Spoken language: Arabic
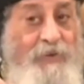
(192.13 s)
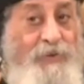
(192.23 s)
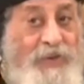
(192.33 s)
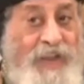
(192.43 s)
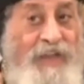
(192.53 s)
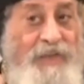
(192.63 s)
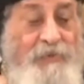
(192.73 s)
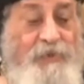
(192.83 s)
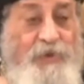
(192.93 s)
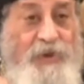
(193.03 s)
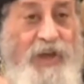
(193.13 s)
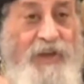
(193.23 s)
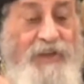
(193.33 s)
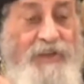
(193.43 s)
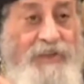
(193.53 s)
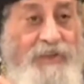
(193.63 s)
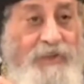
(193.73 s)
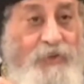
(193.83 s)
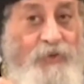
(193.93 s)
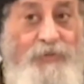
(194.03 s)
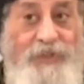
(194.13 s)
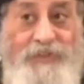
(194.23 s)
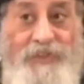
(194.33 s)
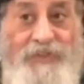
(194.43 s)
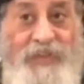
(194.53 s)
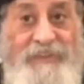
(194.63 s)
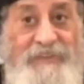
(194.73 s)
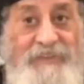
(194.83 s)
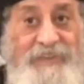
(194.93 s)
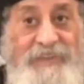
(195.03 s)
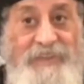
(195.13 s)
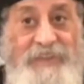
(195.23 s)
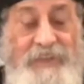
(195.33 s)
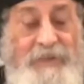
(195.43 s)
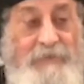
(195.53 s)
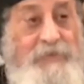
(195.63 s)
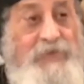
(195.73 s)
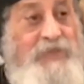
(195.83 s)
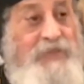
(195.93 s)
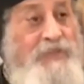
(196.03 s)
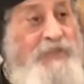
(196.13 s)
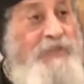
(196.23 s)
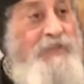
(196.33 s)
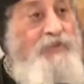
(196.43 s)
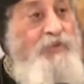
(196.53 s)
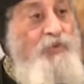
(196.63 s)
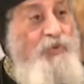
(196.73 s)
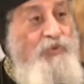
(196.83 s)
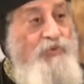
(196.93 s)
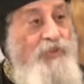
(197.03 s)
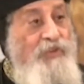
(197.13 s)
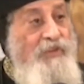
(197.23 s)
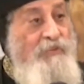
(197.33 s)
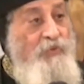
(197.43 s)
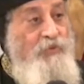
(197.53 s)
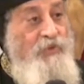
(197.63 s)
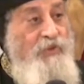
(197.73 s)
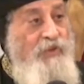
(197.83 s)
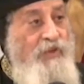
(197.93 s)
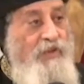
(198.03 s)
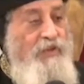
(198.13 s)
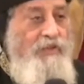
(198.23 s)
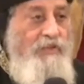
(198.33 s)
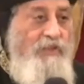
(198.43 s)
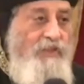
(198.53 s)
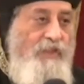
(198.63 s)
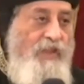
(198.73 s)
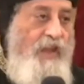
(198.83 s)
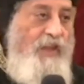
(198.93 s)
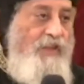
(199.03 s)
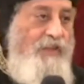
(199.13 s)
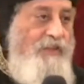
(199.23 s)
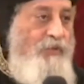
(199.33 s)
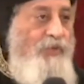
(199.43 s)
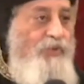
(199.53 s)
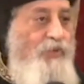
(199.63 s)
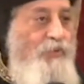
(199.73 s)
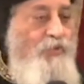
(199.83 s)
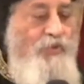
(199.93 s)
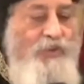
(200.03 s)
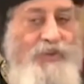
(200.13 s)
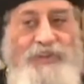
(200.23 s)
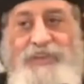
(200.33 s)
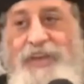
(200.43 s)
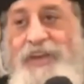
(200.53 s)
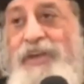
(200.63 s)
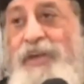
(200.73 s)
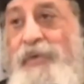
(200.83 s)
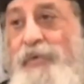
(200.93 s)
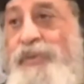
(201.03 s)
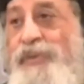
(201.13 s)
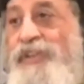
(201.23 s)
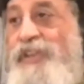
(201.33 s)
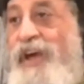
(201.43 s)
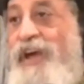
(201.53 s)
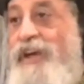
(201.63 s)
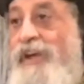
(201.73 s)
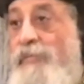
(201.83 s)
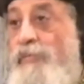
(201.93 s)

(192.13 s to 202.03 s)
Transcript: او اللحن بسرعه قوم انت تغذيه بدروس في الموسيقى يطلع ودنه موسيقية ويطلع